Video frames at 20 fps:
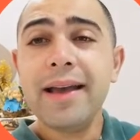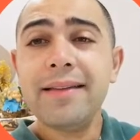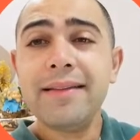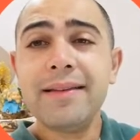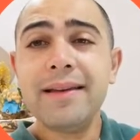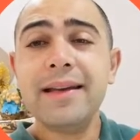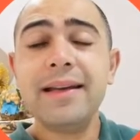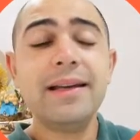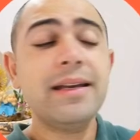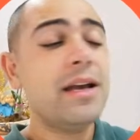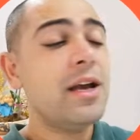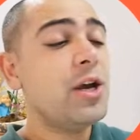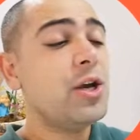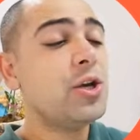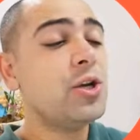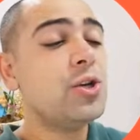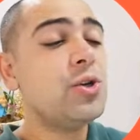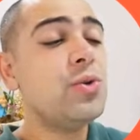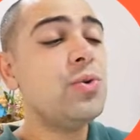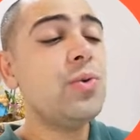I think
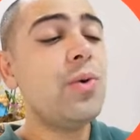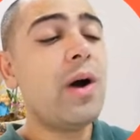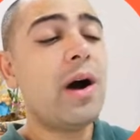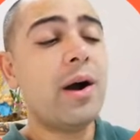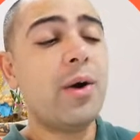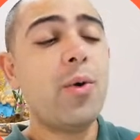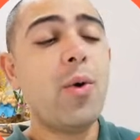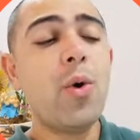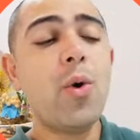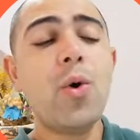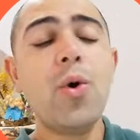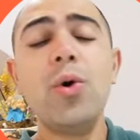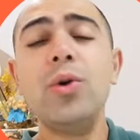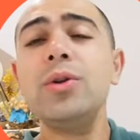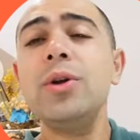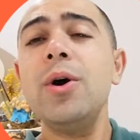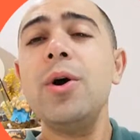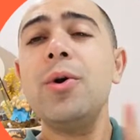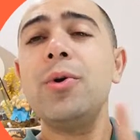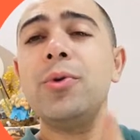you are
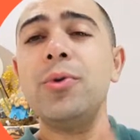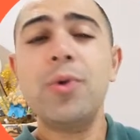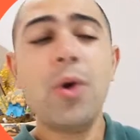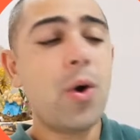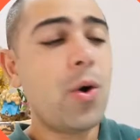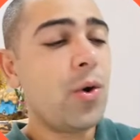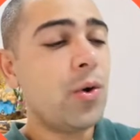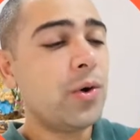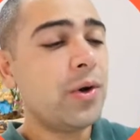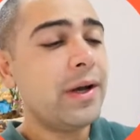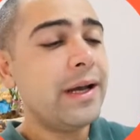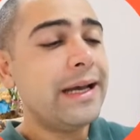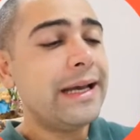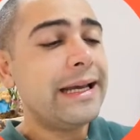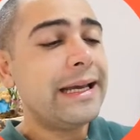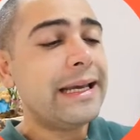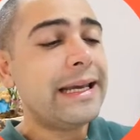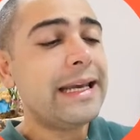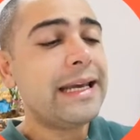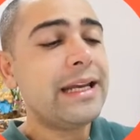all wrong
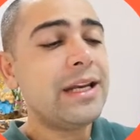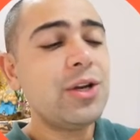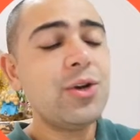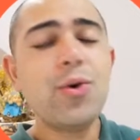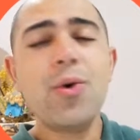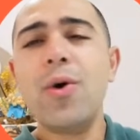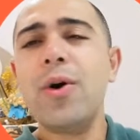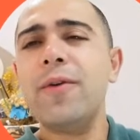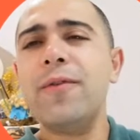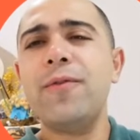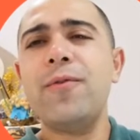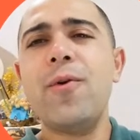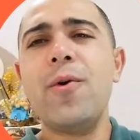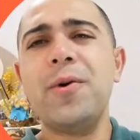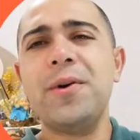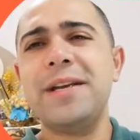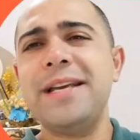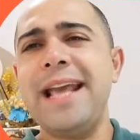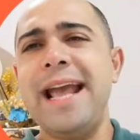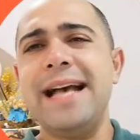in your
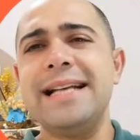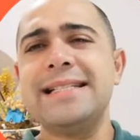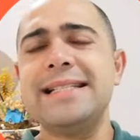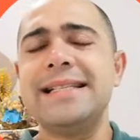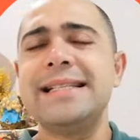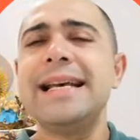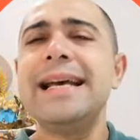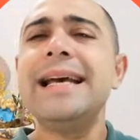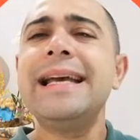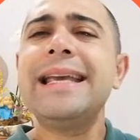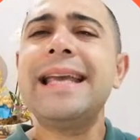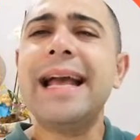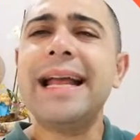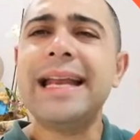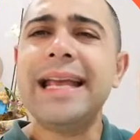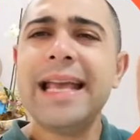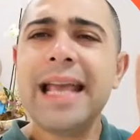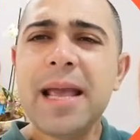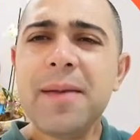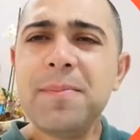forecast.
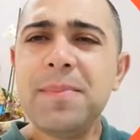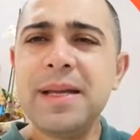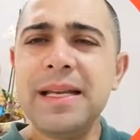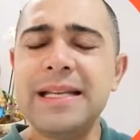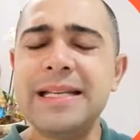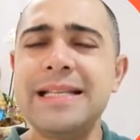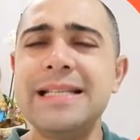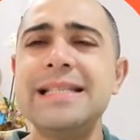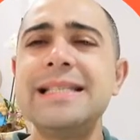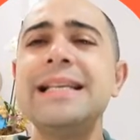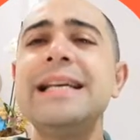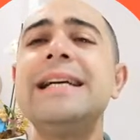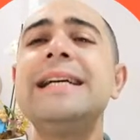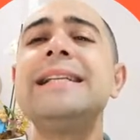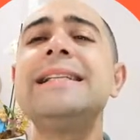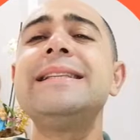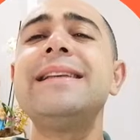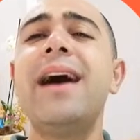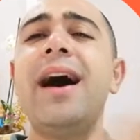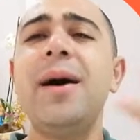Yani hepiniz
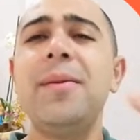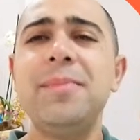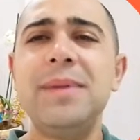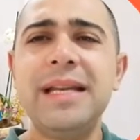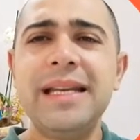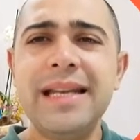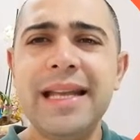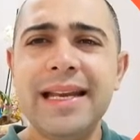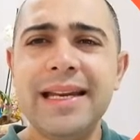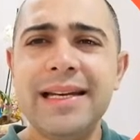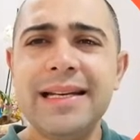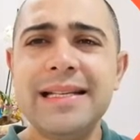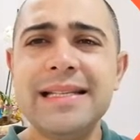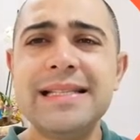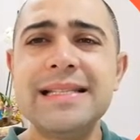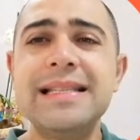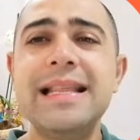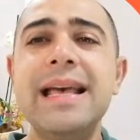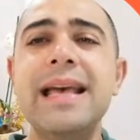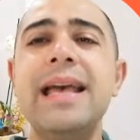
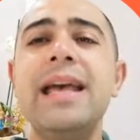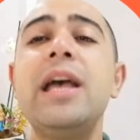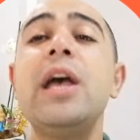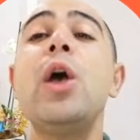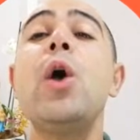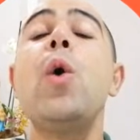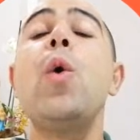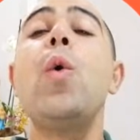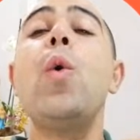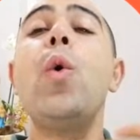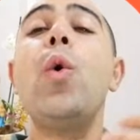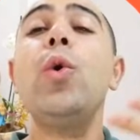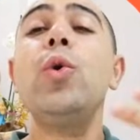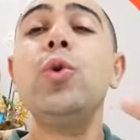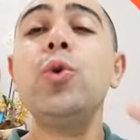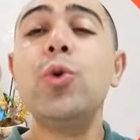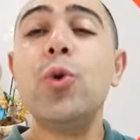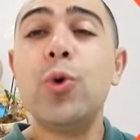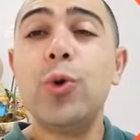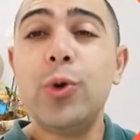tahminlerinizde,
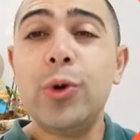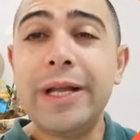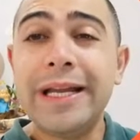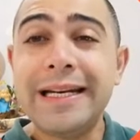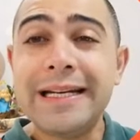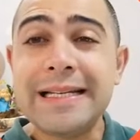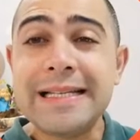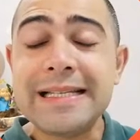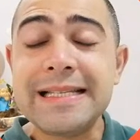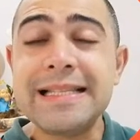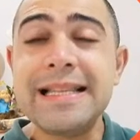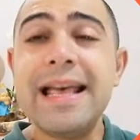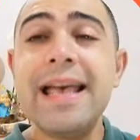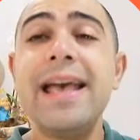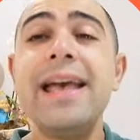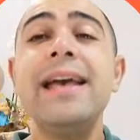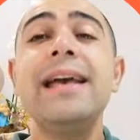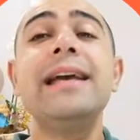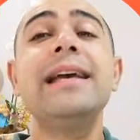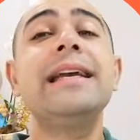
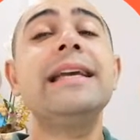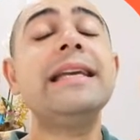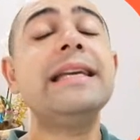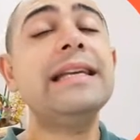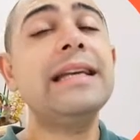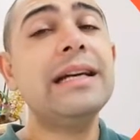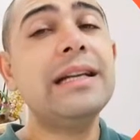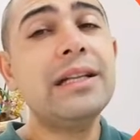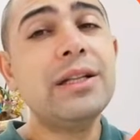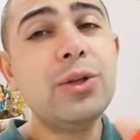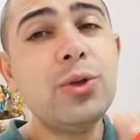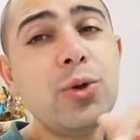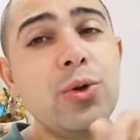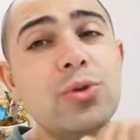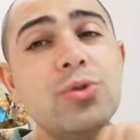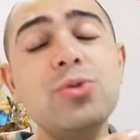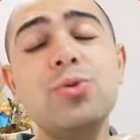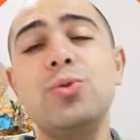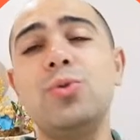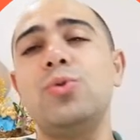öngörülerinizde
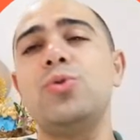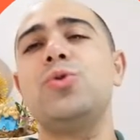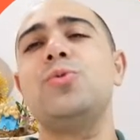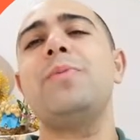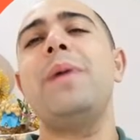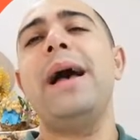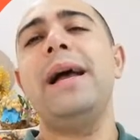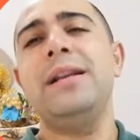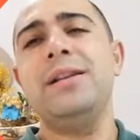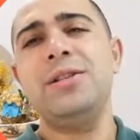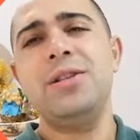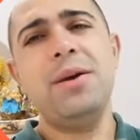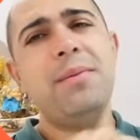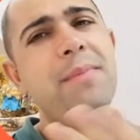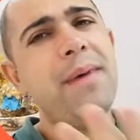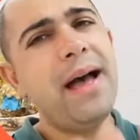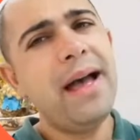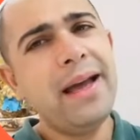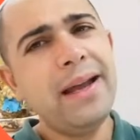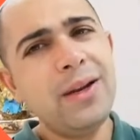yanılıyorsunuz
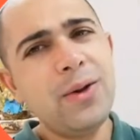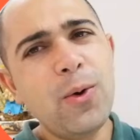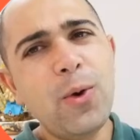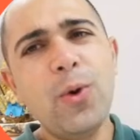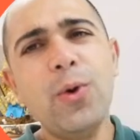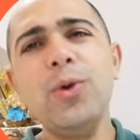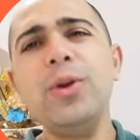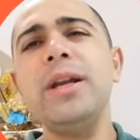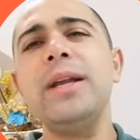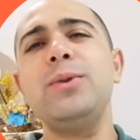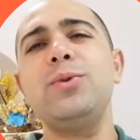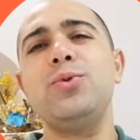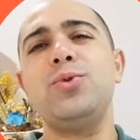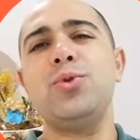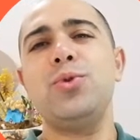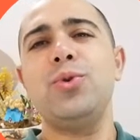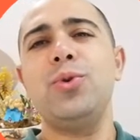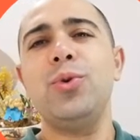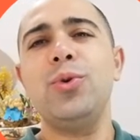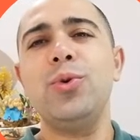bence. Ben öyle
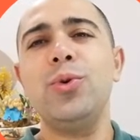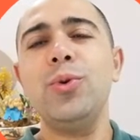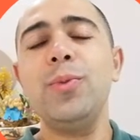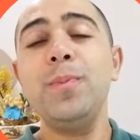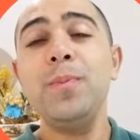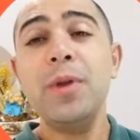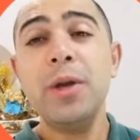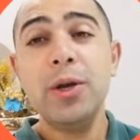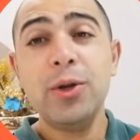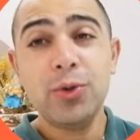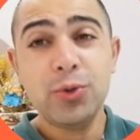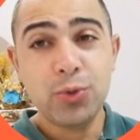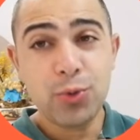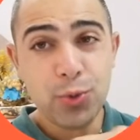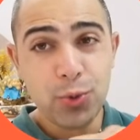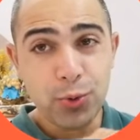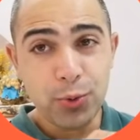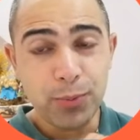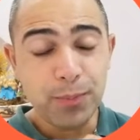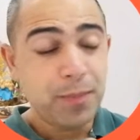düşünüyorum
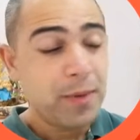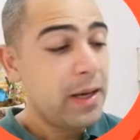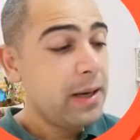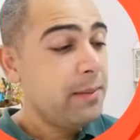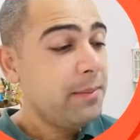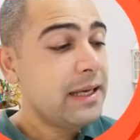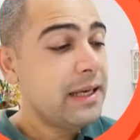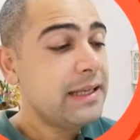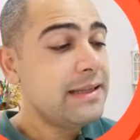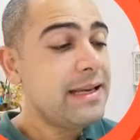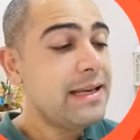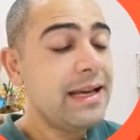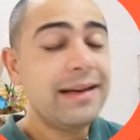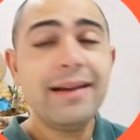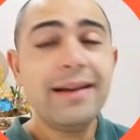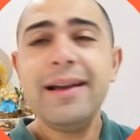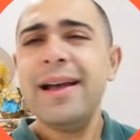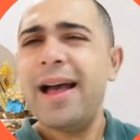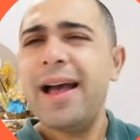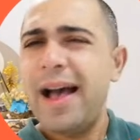diyorum. Peki
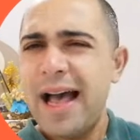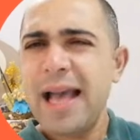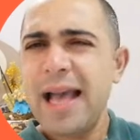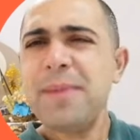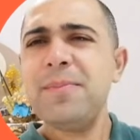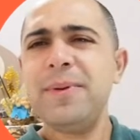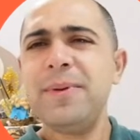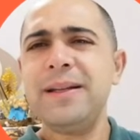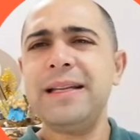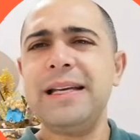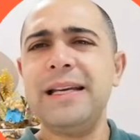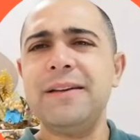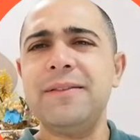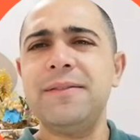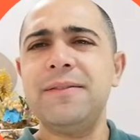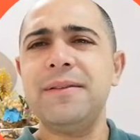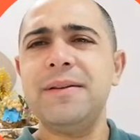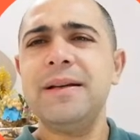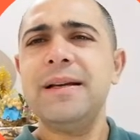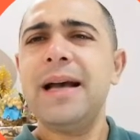diğeri I
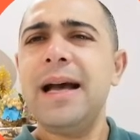believe.